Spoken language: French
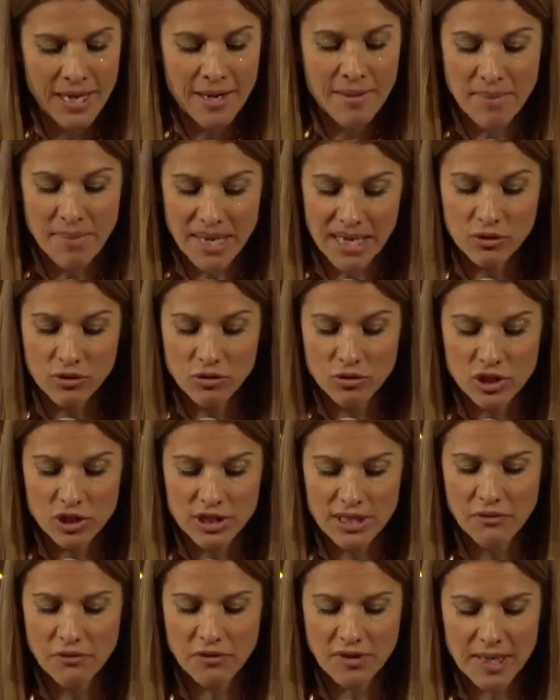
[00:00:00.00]

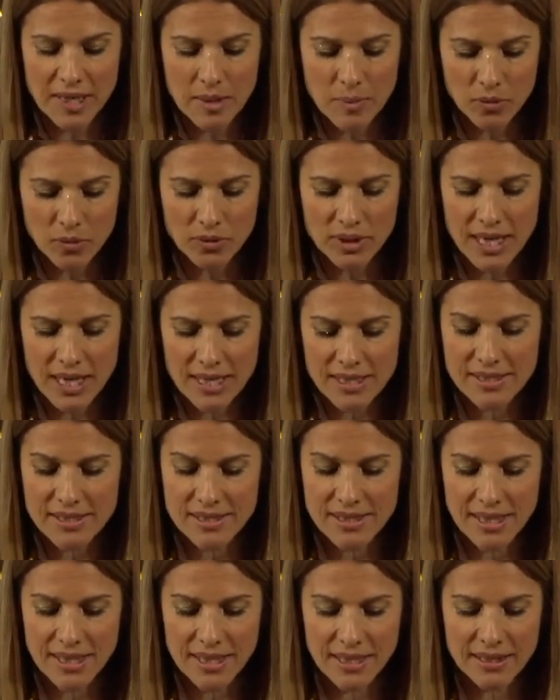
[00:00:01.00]
Mardoché fit répondre à
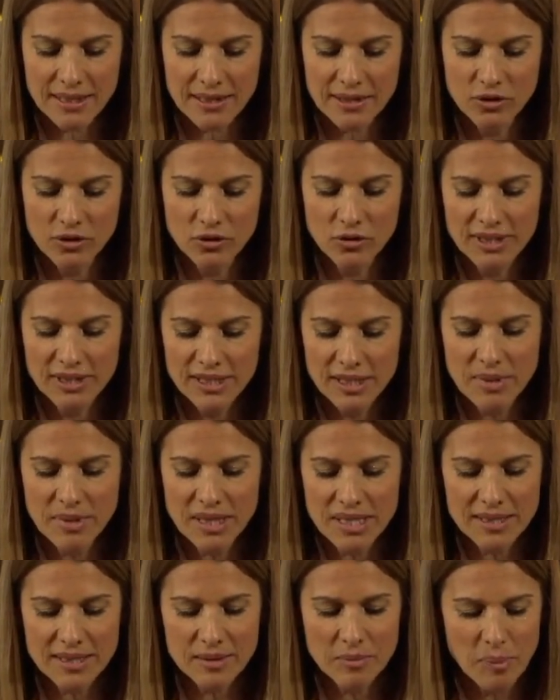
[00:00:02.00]
Esther Ne
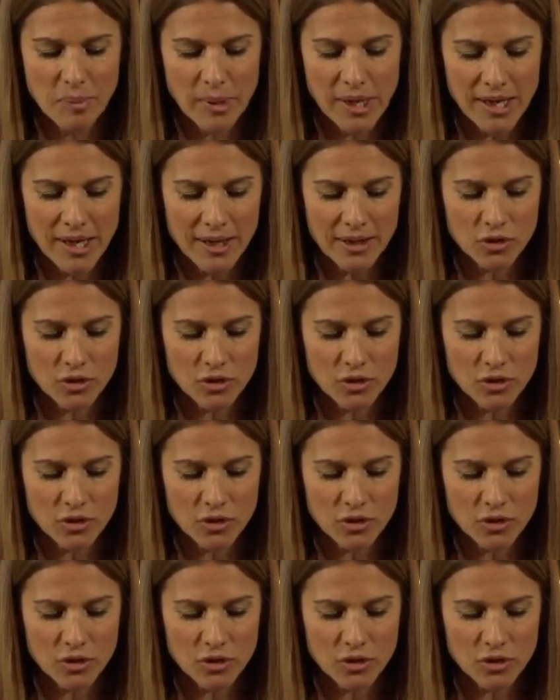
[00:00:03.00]
t'imagine pas